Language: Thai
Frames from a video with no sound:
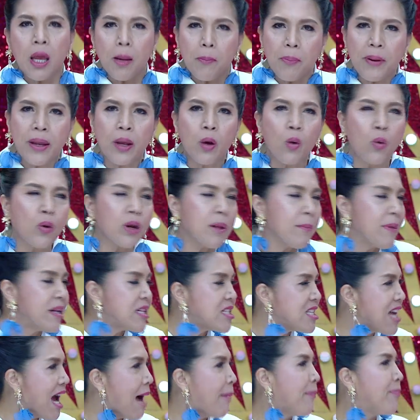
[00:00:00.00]
ผิวนี่มัน
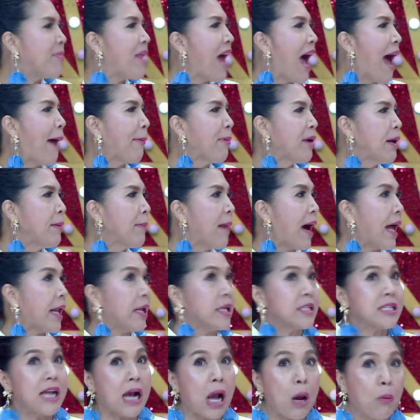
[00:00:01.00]
ฉ่าน้ำขึ้นมาเล
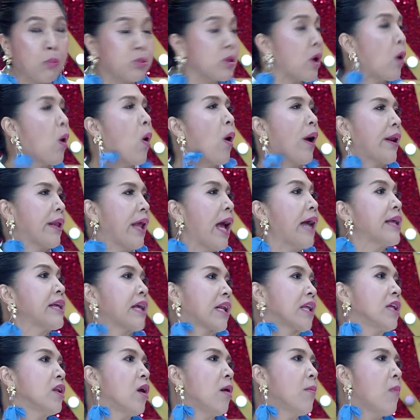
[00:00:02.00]
ยจากเอาแต่ก่อนเนี่ยอย่าง
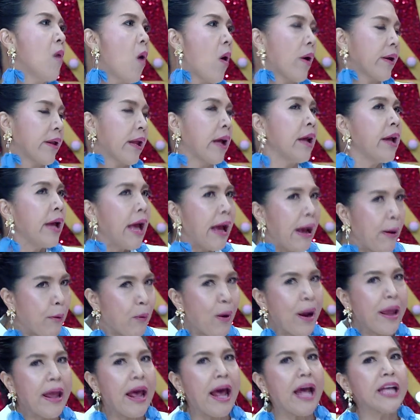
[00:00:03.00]
ที่น้องบอกเนี่ย
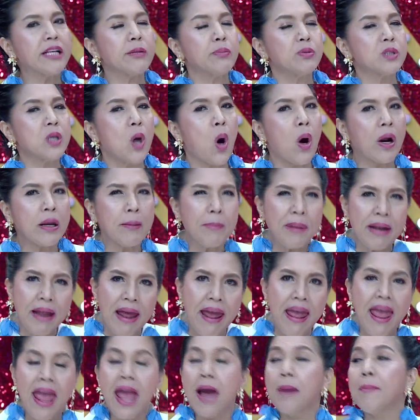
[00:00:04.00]
วัย52เนี่ยมัน
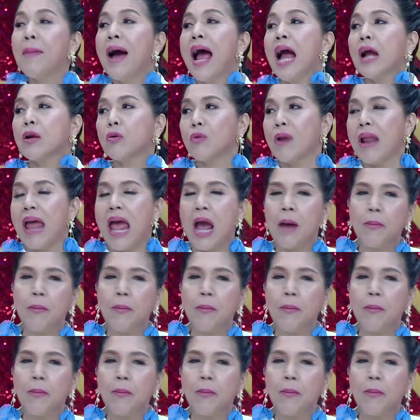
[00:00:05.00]
แห้งมากอยู่แล้